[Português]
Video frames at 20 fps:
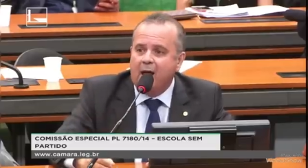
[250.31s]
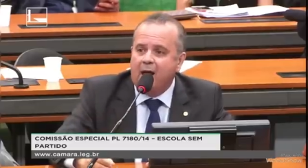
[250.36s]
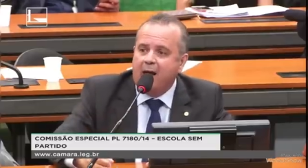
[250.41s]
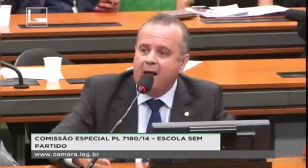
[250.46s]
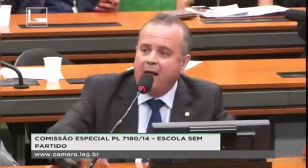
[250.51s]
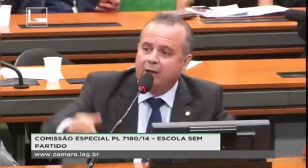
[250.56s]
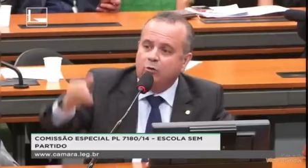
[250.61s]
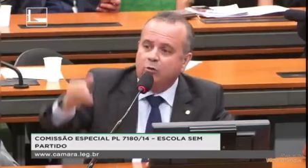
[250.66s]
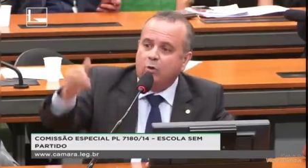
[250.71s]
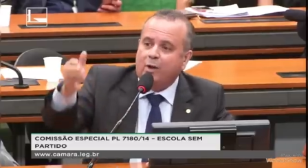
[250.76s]

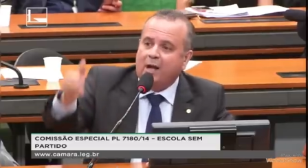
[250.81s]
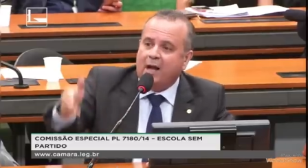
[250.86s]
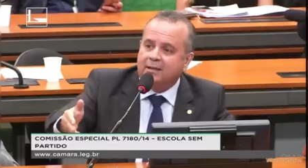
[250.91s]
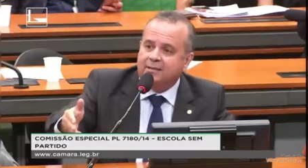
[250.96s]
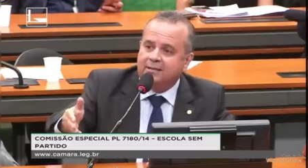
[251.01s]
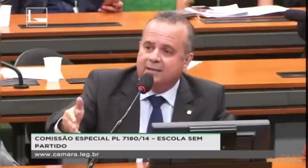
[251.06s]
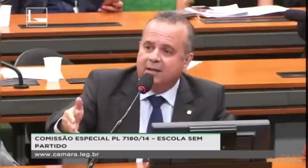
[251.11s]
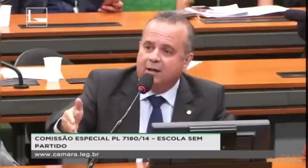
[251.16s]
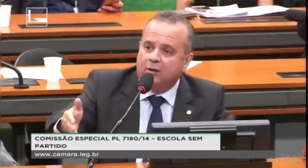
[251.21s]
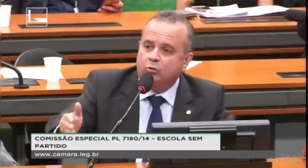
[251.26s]
a
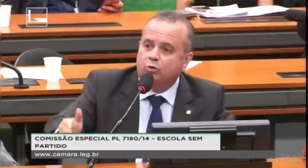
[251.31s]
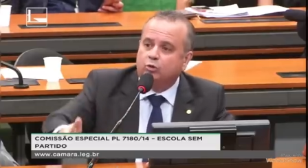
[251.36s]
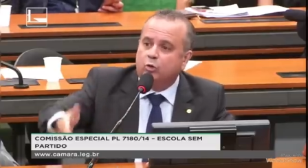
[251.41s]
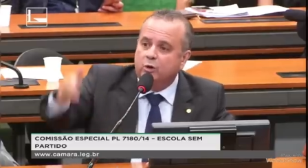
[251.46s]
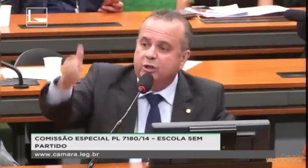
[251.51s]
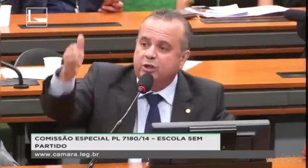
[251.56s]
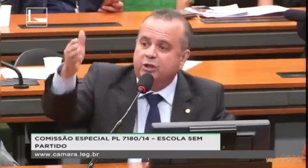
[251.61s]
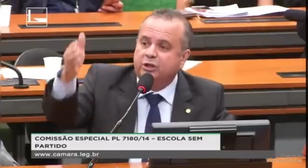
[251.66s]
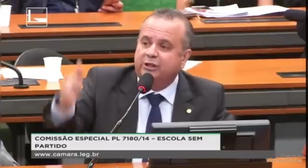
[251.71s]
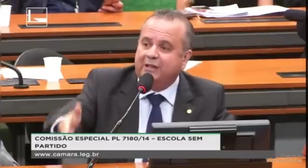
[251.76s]
educação
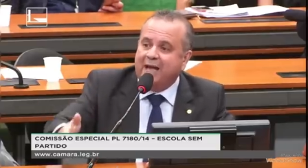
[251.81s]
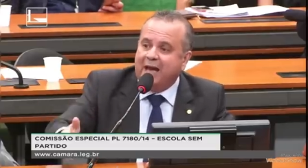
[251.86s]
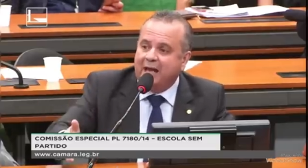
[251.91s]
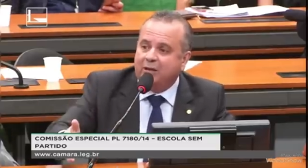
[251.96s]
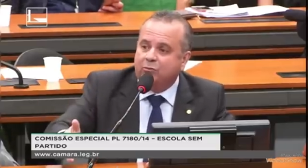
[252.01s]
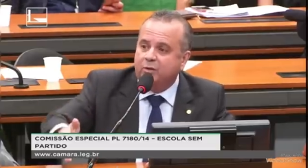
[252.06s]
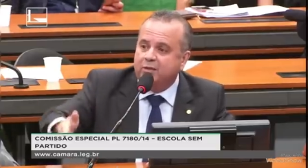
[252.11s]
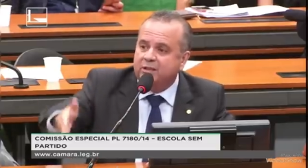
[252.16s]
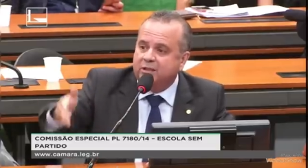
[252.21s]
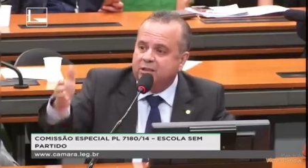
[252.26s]
do
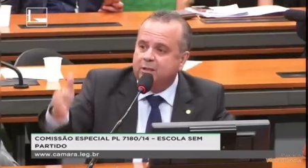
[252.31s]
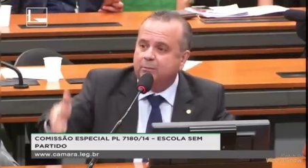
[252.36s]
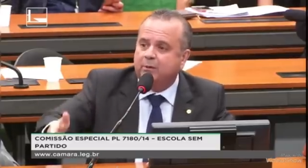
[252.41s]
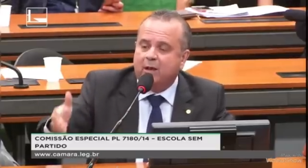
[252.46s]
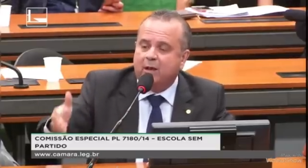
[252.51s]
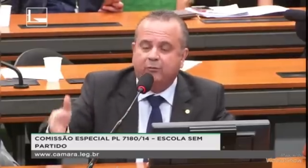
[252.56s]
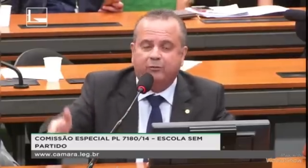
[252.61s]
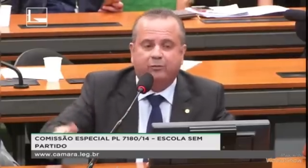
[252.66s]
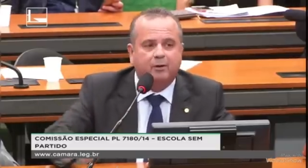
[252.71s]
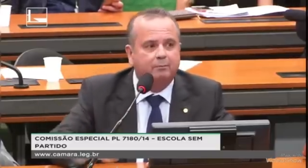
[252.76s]
Estado em cima
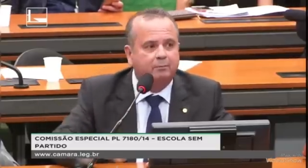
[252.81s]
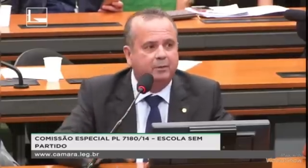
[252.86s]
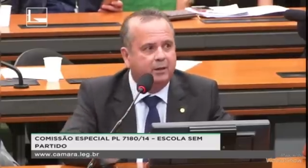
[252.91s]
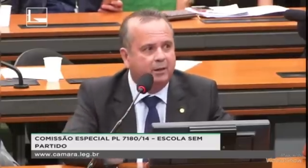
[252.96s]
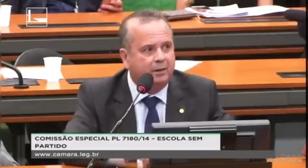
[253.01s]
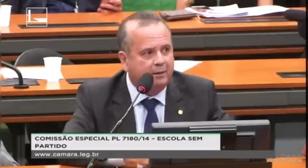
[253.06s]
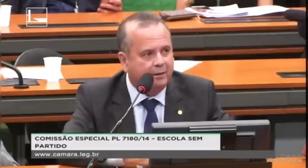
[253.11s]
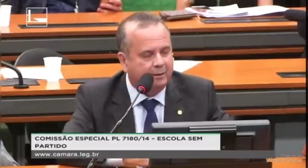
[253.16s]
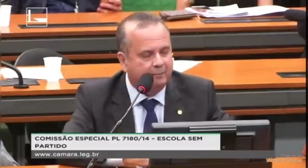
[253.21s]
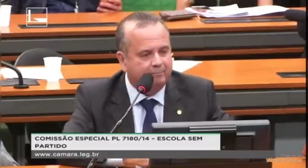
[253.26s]
da
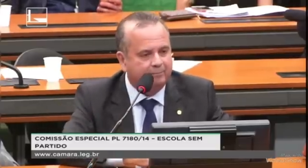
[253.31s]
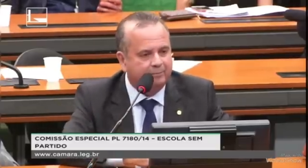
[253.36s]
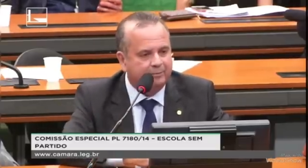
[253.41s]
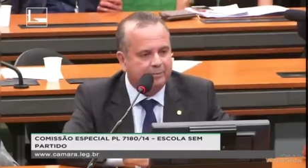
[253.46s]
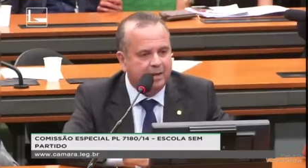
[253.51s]
família.